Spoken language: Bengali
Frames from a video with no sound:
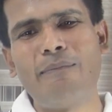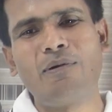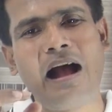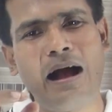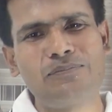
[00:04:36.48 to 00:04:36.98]

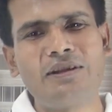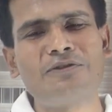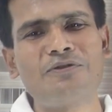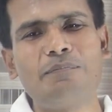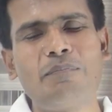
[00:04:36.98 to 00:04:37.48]
এবং আপনারা
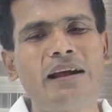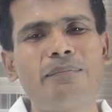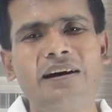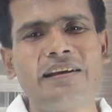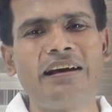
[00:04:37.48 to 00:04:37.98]
যদি
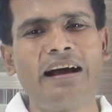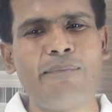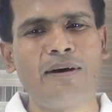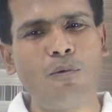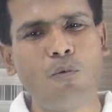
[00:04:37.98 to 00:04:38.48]
বারবার
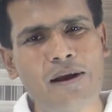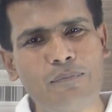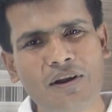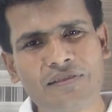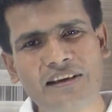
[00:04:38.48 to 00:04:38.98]
আমার হোয়াইট
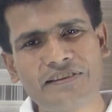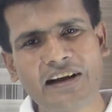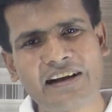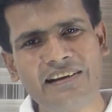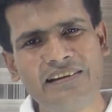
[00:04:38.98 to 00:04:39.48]
বোর্ডের দিকে
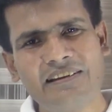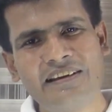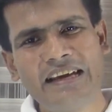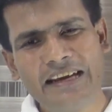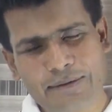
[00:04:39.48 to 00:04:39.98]
তাকান
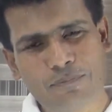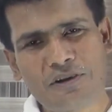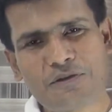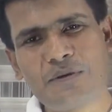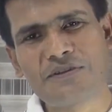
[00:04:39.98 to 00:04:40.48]
রিপোর্ট
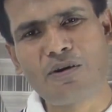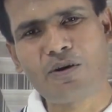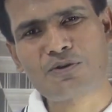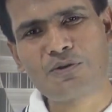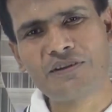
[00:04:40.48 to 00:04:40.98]
স্পিচের
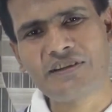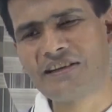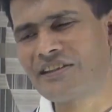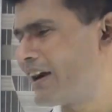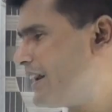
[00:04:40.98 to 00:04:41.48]
অংশটির
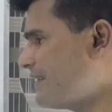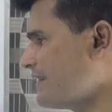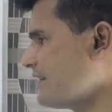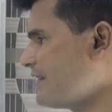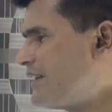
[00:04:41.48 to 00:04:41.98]
দিকে তাকান
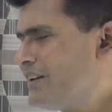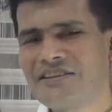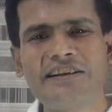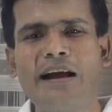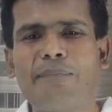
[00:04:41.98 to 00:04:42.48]

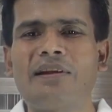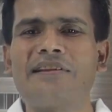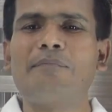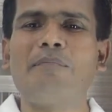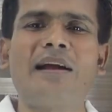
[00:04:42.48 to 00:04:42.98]
সেটি
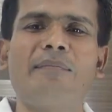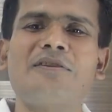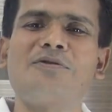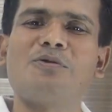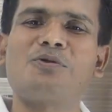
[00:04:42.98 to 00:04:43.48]
আপনাদের
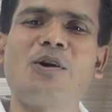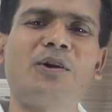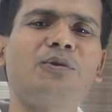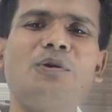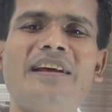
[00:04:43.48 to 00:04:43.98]
বারবার শুধু
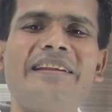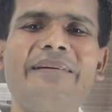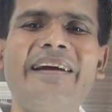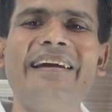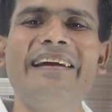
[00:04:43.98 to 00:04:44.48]
স্মরণ করিয়ে
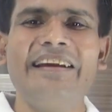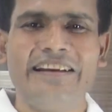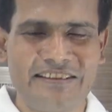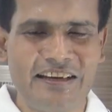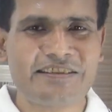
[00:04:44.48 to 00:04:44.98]
দিবে
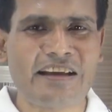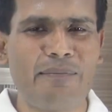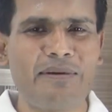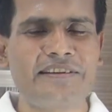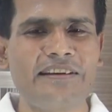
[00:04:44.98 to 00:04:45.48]
যে
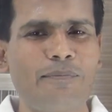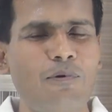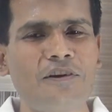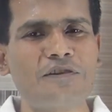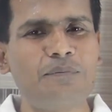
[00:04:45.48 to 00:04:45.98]
আমি একটি
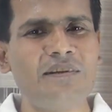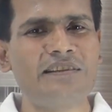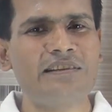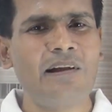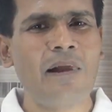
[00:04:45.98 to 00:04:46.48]
রিপোর্ট স্পিচ
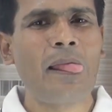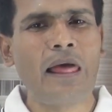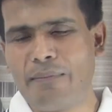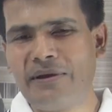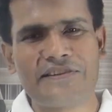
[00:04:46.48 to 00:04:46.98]

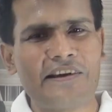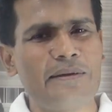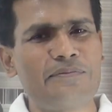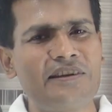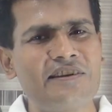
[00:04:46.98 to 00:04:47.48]
আমি
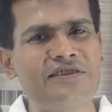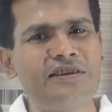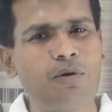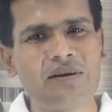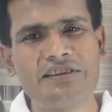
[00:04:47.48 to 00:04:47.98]
সার্ভিস
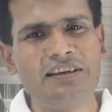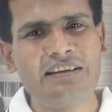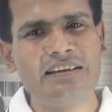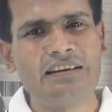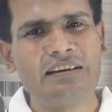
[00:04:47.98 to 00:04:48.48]
সেন্টেন্সে রয়েছি
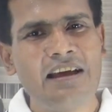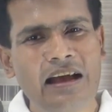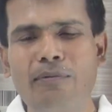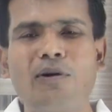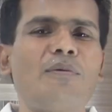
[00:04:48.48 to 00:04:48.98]

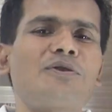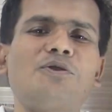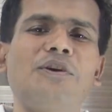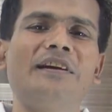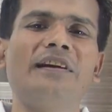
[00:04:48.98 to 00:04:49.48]
এবং
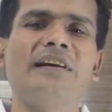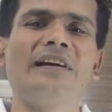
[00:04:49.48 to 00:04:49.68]
অবশ্যই